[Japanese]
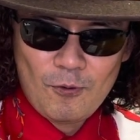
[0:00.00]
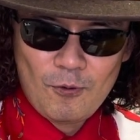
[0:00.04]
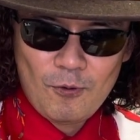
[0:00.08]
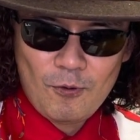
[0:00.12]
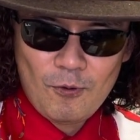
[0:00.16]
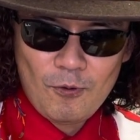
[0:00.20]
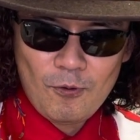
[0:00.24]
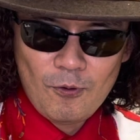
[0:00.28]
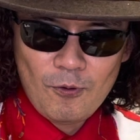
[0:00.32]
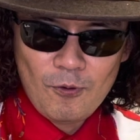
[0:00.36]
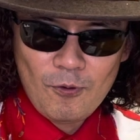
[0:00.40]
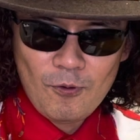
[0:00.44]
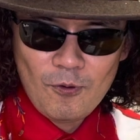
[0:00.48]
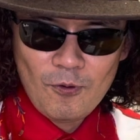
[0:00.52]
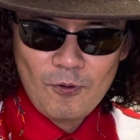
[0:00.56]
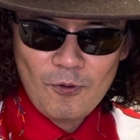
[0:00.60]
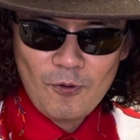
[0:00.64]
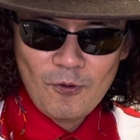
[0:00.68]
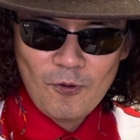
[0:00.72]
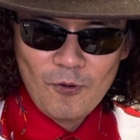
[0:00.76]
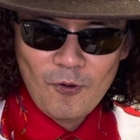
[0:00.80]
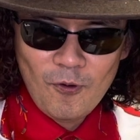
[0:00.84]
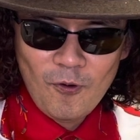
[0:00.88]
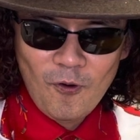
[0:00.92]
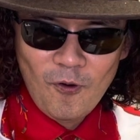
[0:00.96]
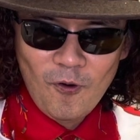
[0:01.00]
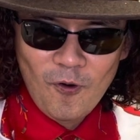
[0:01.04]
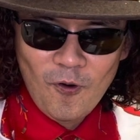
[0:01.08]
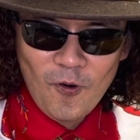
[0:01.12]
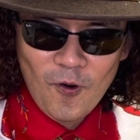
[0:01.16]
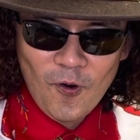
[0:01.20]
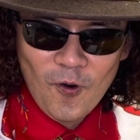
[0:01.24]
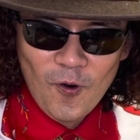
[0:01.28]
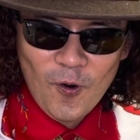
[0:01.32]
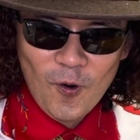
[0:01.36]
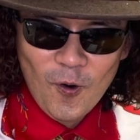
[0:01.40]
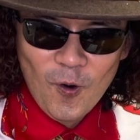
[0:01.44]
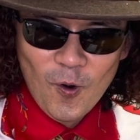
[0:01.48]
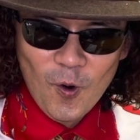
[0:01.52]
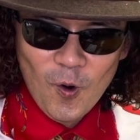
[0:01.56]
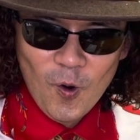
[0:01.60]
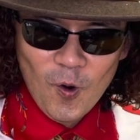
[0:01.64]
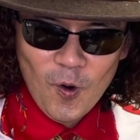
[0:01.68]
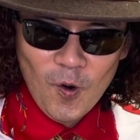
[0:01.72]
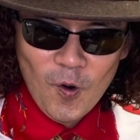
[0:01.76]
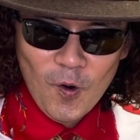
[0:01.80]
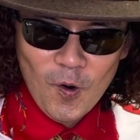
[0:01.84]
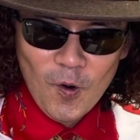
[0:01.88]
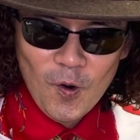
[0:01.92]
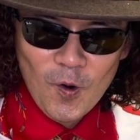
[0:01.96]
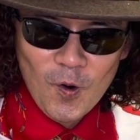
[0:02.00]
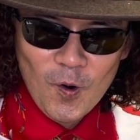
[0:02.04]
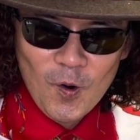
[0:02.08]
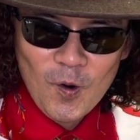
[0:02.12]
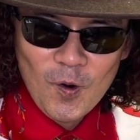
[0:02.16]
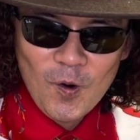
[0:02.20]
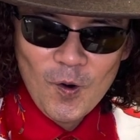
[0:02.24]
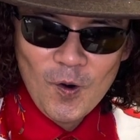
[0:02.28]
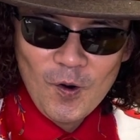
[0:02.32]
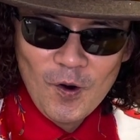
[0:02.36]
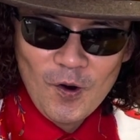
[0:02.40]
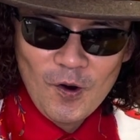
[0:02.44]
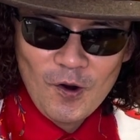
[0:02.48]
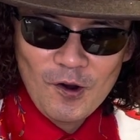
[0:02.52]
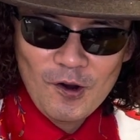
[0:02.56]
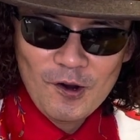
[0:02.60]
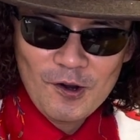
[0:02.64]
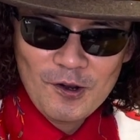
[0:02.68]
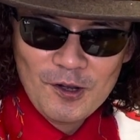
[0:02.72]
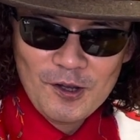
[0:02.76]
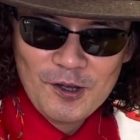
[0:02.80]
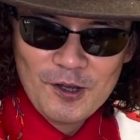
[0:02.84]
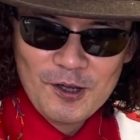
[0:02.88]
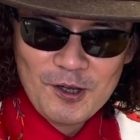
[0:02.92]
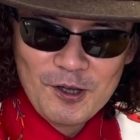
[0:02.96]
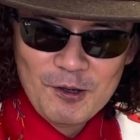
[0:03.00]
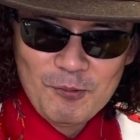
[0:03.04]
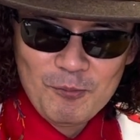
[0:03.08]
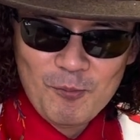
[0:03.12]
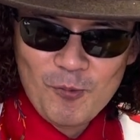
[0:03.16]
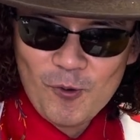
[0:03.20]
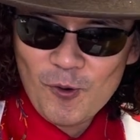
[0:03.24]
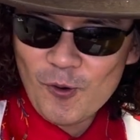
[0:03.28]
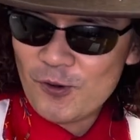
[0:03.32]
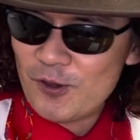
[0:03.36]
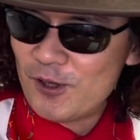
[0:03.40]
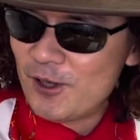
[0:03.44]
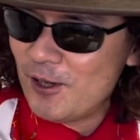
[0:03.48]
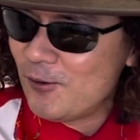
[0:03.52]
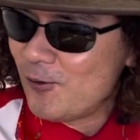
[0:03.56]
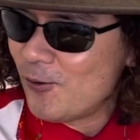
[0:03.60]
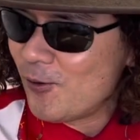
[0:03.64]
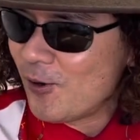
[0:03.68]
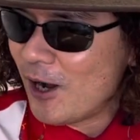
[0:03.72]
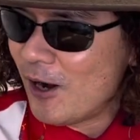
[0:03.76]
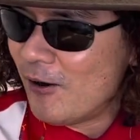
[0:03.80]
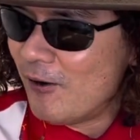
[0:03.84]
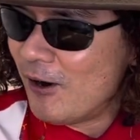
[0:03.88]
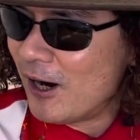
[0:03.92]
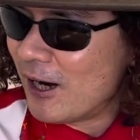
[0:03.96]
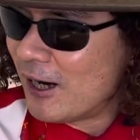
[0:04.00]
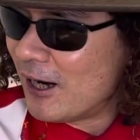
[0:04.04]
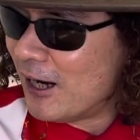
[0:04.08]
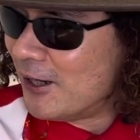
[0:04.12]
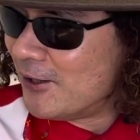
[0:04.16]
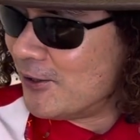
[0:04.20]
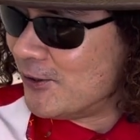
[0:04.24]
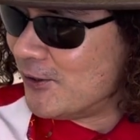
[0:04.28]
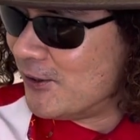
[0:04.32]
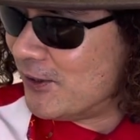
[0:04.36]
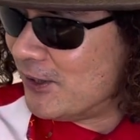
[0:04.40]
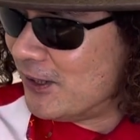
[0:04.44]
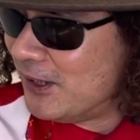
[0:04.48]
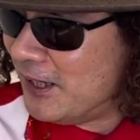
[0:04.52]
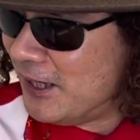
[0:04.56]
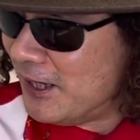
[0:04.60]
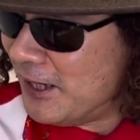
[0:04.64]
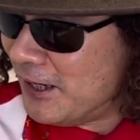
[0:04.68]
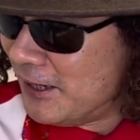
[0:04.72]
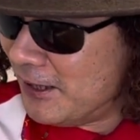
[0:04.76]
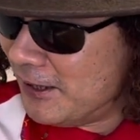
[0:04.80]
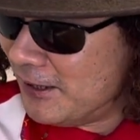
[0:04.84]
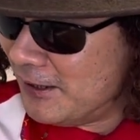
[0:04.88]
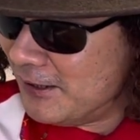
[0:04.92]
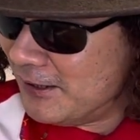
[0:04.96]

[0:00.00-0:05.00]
モテ度がわかるって、